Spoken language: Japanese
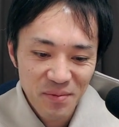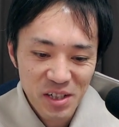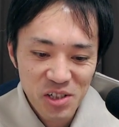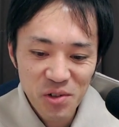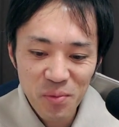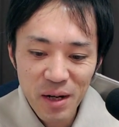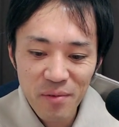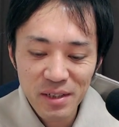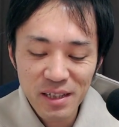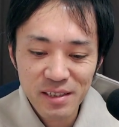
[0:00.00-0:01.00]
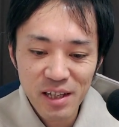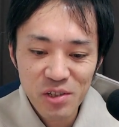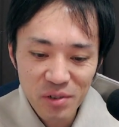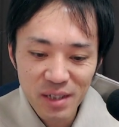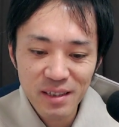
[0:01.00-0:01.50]
まあ白番はね、最
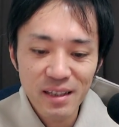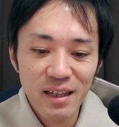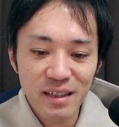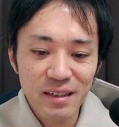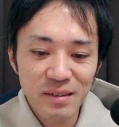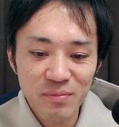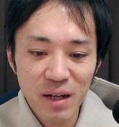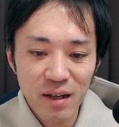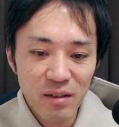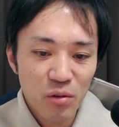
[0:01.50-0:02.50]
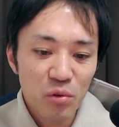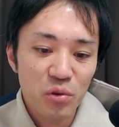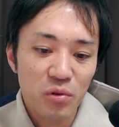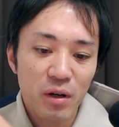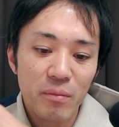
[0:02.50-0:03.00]
初から出ない、まあ
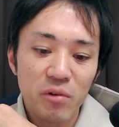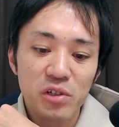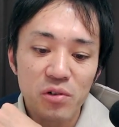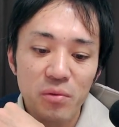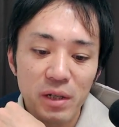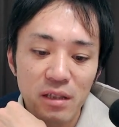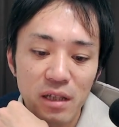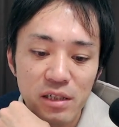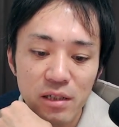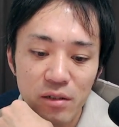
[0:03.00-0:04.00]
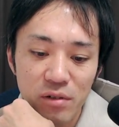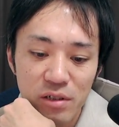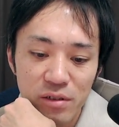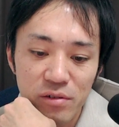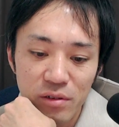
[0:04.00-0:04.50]
ロードとかも白番出したりとか
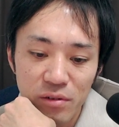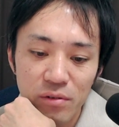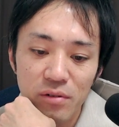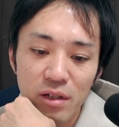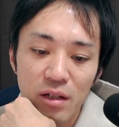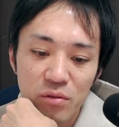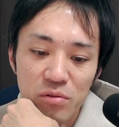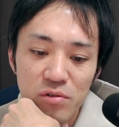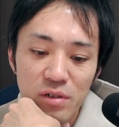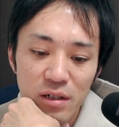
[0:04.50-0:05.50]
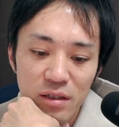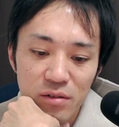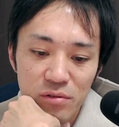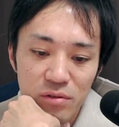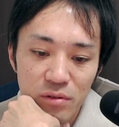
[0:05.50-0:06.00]
んですけど、途中から出
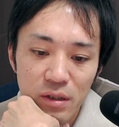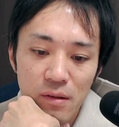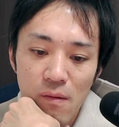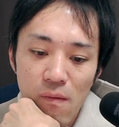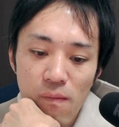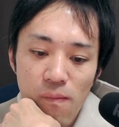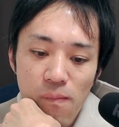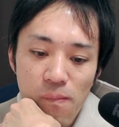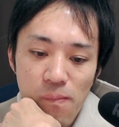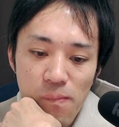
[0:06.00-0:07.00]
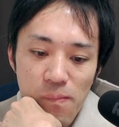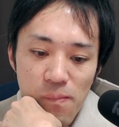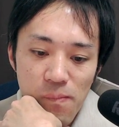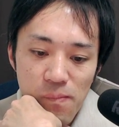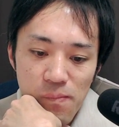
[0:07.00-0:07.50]
るんですよね。う
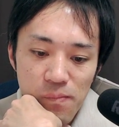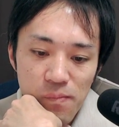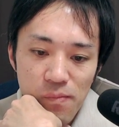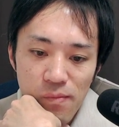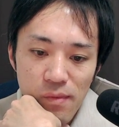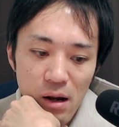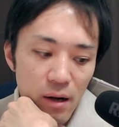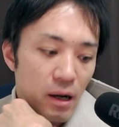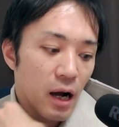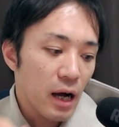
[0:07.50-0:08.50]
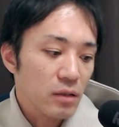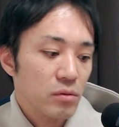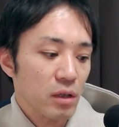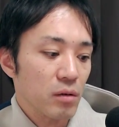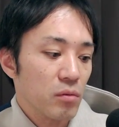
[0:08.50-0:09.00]
ん。あ、あ
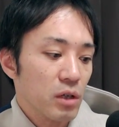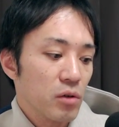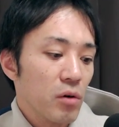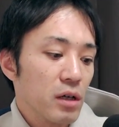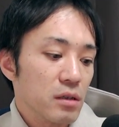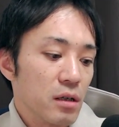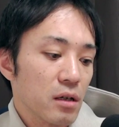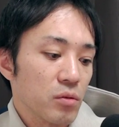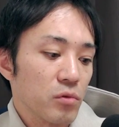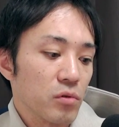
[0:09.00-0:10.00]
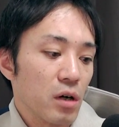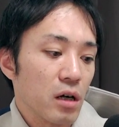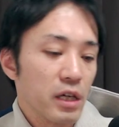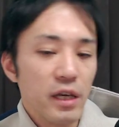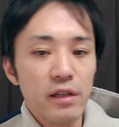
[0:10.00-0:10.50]
とね、これ良かったなと思うの
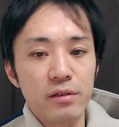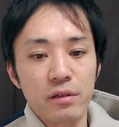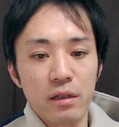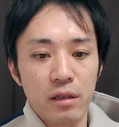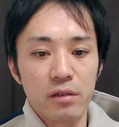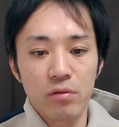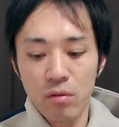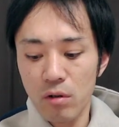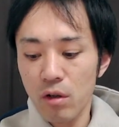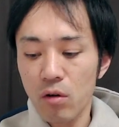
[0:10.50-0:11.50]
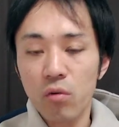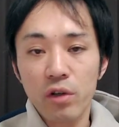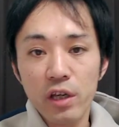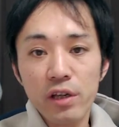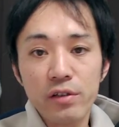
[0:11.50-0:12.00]
が、ケースがね、そう、こ
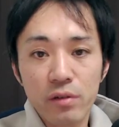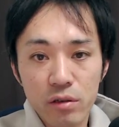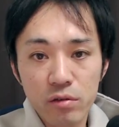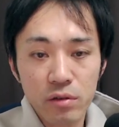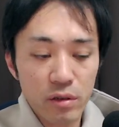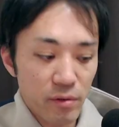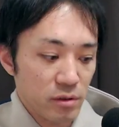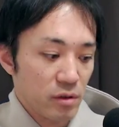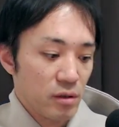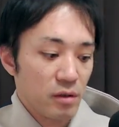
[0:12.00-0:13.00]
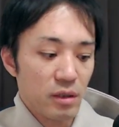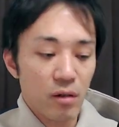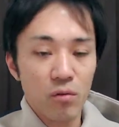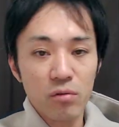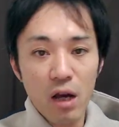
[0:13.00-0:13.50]
れケースが付いてます。
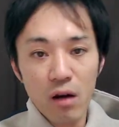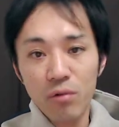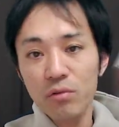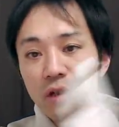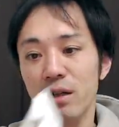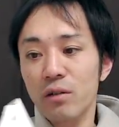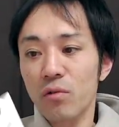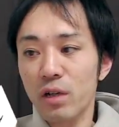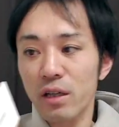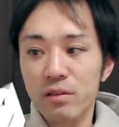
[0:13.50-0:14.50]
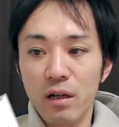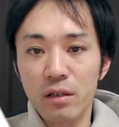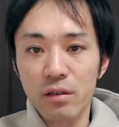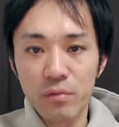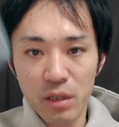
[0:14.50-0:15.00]
で、この箱の中にこうケースが
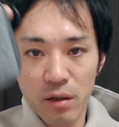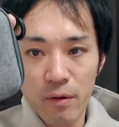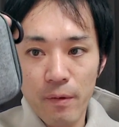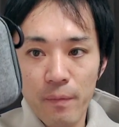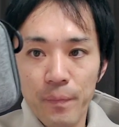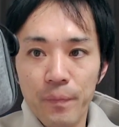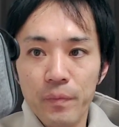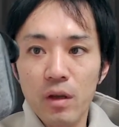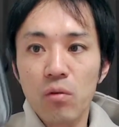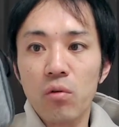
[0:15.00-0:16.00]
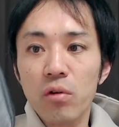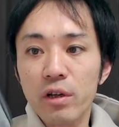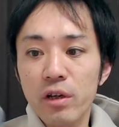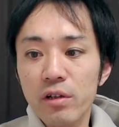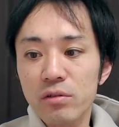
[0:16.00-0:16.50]
入ってるみたいな。だからこれ
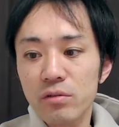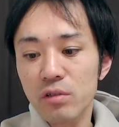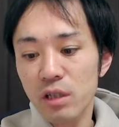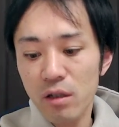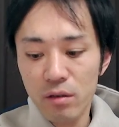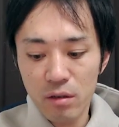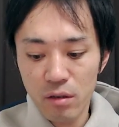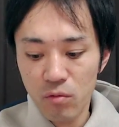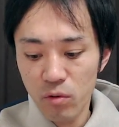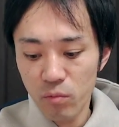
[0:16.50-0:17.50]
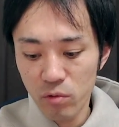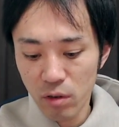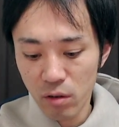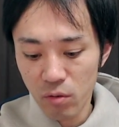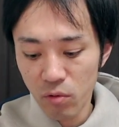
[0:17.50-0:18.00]
ケース付きなんで、これも
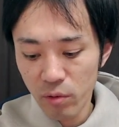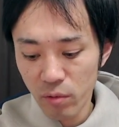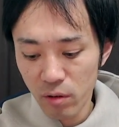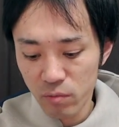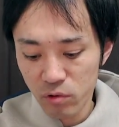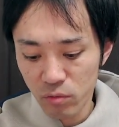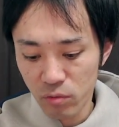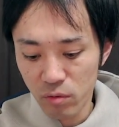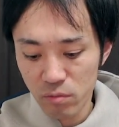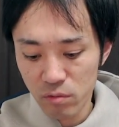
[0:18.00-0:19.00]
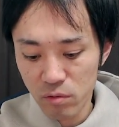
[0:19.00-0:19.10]
なんか、これはちょっと